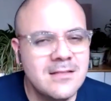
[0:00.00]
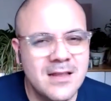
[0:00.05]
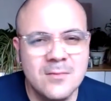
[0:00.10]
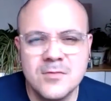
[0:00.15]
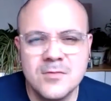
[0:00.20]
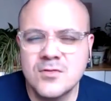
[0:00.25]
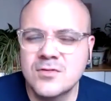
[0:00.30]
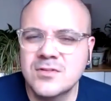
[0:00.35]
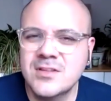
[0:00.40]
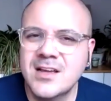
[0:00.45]

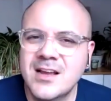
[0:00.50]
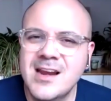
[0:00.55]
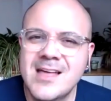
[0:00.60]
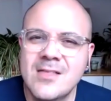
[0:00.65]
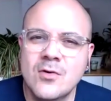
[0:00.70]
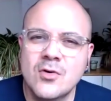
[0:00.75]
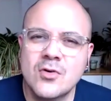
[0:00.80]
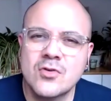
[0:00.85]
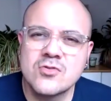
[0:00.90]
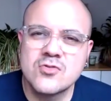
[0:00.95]
Tenemos un
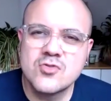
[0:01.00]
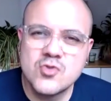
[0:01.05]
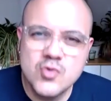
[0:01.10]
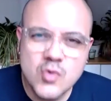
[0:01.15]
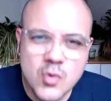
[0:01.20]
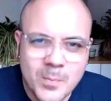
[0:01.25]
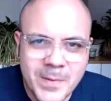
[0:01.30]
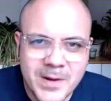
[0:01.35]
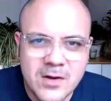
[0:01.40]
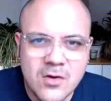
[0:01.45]
teclado
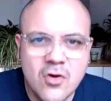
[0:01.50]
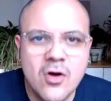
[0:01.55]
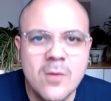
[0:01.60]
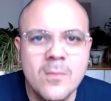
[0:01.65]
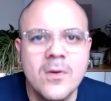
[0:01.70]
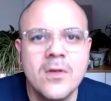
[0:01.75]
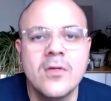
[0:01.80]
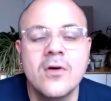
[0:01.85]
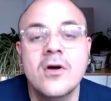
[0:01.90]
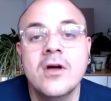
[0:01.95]
súper
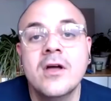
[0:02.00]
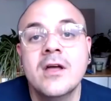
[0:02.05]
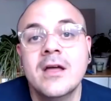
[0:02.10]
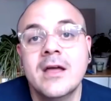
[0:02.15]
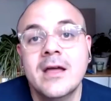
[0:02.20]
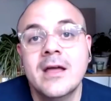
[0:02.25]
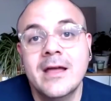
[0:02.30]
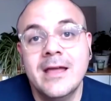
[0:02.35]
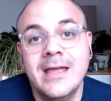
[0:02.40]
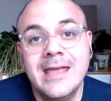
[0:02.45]
cómodo
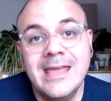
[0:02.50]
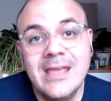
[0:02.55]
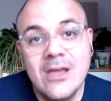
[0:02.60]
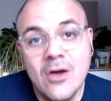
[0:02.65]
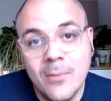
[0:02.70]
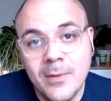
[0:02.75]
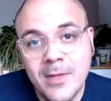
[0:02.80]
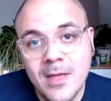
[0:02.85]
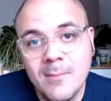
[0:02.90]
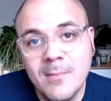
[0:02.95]
y
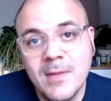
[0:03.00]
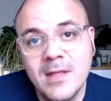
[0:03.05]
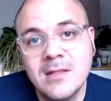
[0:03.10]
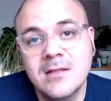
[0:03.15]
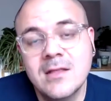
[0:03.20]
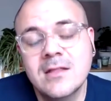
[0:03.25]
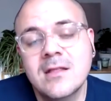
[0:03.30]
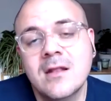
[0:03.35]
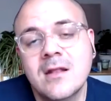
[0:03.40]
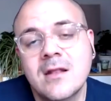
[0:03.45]
obviamente
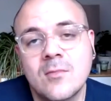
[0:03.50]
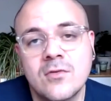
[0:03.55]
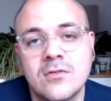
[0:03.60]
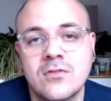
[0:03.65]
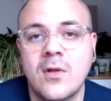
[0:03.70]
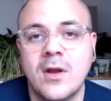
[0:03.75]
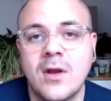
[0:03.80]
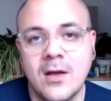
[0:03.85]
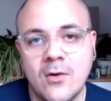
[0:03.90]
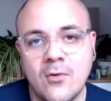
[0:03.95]
tenemos toda
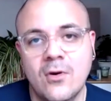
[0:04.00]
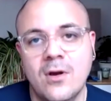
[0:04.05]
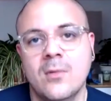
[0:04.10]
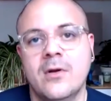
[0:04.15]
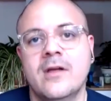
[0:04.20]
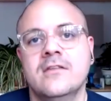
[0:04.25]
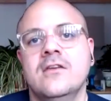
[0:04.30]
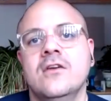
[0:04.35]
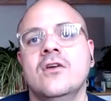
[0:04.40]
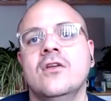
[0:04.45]
la
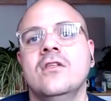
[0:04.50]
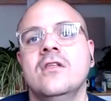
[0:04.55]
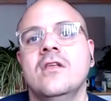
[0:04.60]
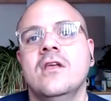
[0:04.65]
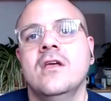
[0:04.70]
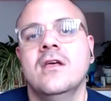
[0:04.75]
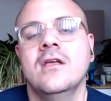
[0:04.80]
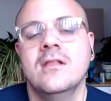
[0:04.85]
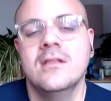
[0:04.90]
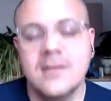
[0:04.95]
colaboración
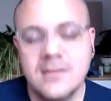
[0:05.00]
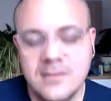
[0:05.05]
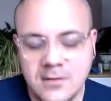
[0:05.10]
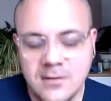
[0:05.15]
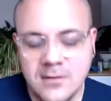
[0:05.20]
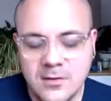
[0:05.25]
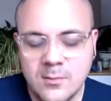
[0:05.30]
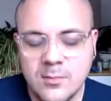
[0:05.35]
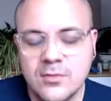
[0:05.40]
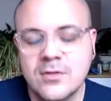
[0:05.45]
de este
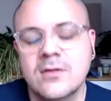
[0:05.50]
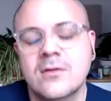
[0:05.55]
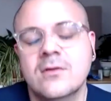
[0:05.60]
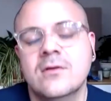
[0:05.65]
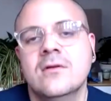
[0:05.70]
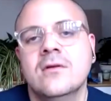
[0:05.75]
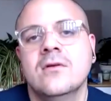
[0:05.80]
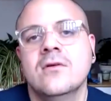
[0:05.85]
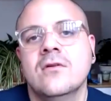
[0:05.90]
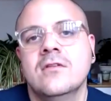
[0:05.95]

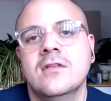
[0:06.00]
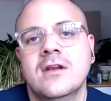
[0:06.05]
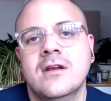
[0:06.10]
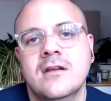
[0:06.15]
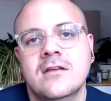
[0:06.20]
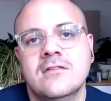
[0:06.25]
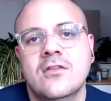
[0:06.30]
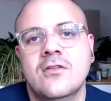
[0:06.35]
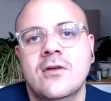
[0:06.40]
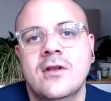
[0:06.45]
computador con el
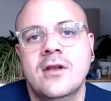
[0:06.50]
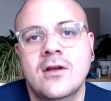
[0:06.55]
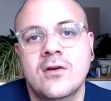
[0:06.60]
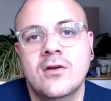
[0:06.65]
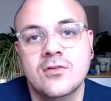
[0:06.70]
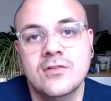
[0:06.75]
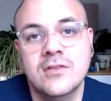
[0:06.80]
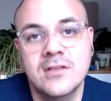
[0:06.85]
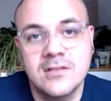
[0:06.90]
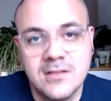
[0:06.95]
resto del
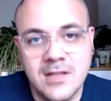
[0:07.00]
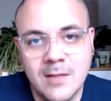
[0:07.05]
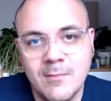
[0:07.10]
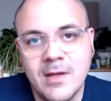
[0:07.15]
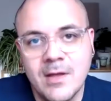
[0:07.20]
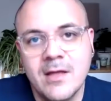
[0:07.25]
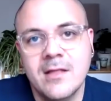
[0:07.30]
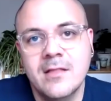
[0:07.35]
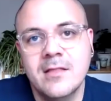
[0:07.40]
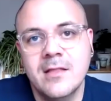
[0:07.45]

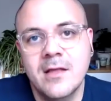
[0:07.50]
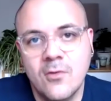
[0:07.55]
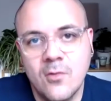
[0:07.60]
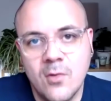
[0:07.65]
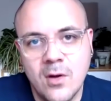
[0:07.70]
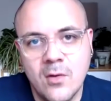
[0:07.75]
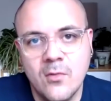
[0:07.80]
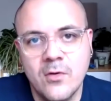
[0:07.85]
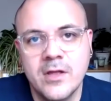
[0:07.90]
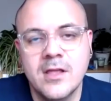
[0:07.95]
ecosistema de
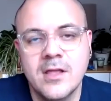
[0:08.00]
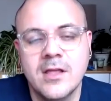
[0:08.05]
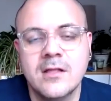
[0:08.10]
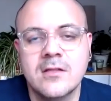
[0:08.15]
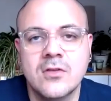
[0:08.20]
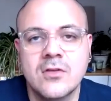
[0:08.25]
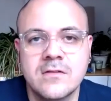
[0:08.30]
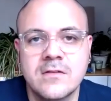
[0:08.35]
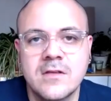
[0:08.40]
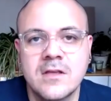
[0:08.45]
Huawei.
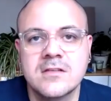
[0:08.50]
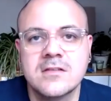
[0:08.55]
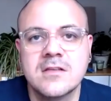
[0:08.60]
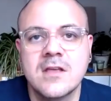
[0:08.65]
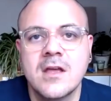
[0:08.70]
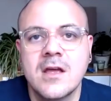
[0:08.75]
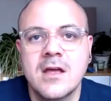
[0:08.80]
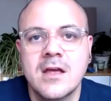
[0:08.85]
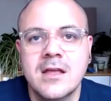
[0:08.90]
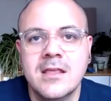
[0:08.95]
Entonces,
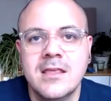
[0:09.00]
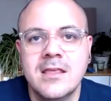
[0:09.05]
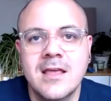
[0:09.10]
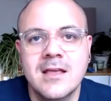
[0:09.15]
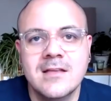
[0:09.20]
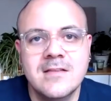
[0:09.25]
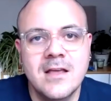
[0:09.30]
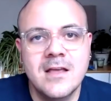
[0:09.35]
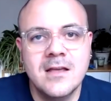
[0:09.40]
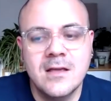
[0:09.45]
ya
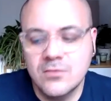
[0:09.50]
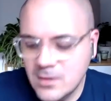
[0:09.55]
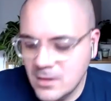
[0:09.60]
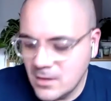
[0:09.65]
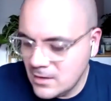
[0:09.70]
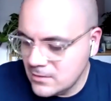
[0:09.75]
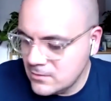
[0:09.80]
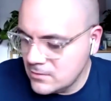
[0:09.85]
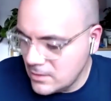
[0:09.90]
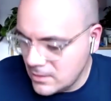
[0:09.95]
sea que
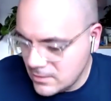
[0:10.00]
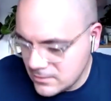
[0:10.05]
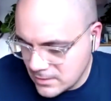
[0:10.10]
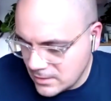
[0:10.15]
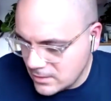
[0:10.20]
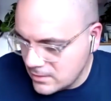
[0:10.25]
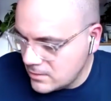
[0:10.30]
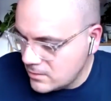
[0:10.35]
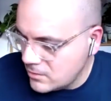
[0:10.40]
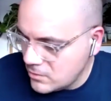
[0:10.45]
ustedes
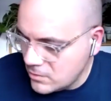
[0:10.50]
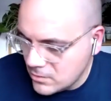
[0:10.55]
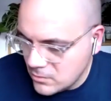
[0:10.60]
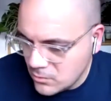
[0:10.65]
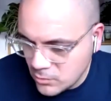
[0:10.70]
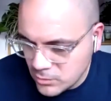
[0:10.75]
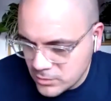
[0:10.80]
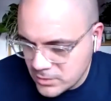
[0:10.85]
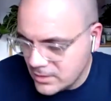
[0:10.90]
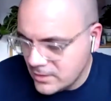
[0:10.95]
estén
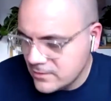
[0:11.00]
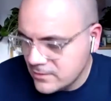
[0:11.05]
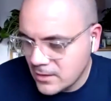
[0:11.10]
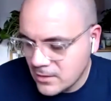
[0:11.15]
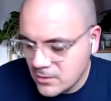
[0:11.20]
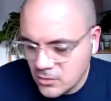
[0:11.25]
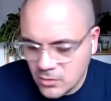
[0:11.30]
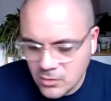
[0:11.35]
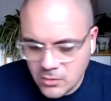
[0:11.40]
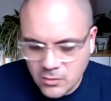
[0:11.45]

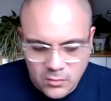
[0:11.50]
utilizando